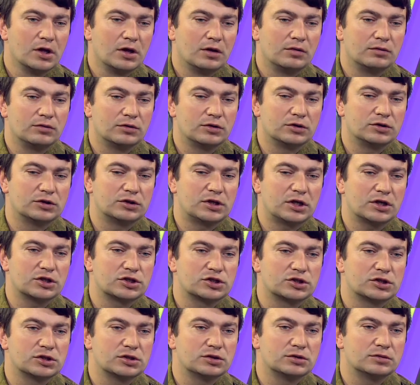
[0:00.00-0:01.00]
Вот.
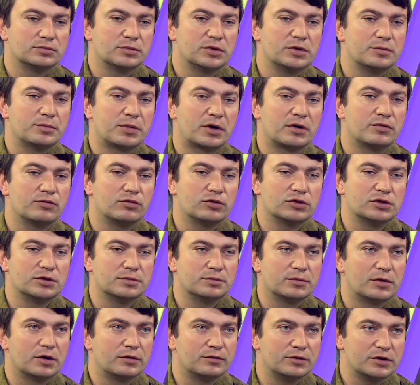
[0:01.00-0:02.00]
Также мы
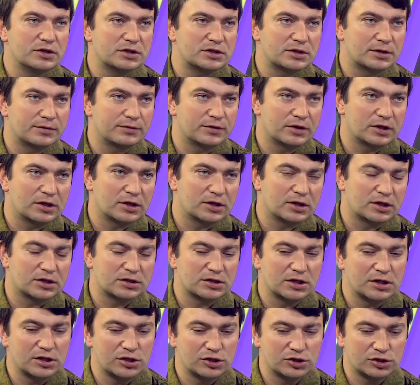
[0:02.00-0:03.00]
проводим выставки
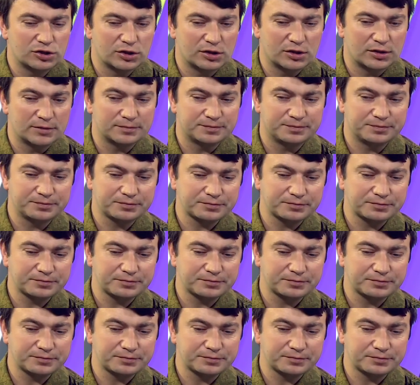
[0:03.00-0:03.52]
различные